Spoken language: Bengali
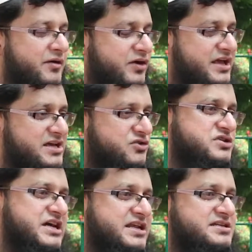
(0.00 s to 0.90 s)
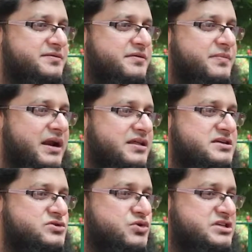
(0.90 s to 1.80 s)
অনেকেই হয়তো জানি যে
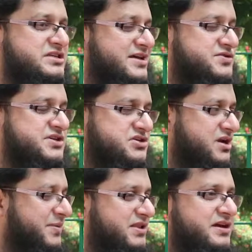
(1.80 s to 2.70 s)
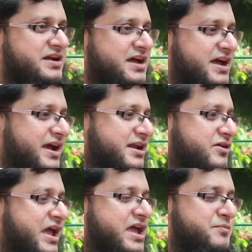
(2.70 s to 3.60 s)
বাংলাদেশ কোচিং যে অ্যাসোসিয়েশন আমাদের এটি
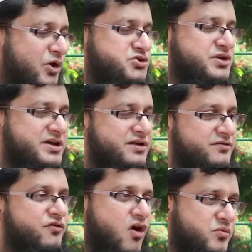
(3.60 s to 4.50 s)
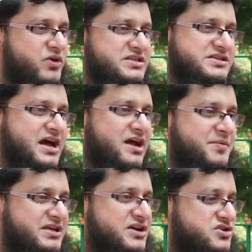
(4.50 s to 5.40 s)
এই বছরই ফর্ম হয়েছে আগে
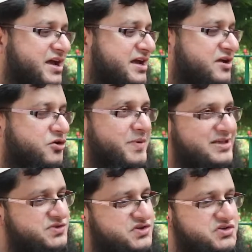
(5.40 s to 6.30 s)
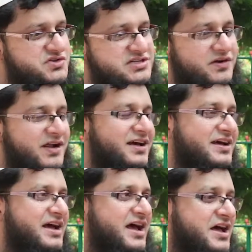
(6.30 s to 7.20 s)
আমাদের আসলে এরকম অ্যাসোসিয়েশন ছিল না
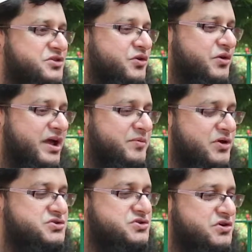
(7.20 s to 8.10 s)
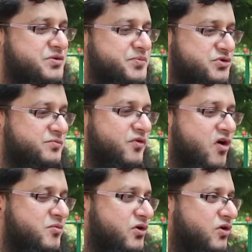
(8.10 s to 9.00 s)
তো এই বছর যখন প্রথম
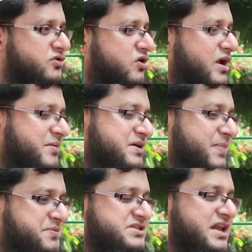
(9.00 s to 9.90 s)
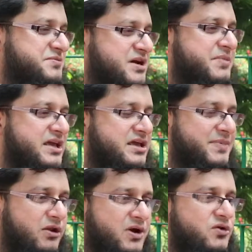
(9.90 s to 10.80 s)
ফর্ম হলো তখন আমরা ভাবছিলাম যে আমরা কী কী
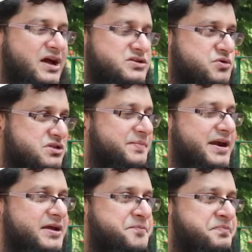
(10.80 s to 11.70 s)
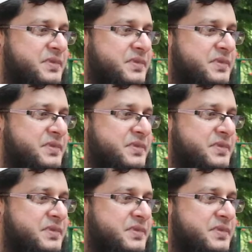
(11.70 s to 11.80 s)
ভালো ভালো কাজ করতে পারি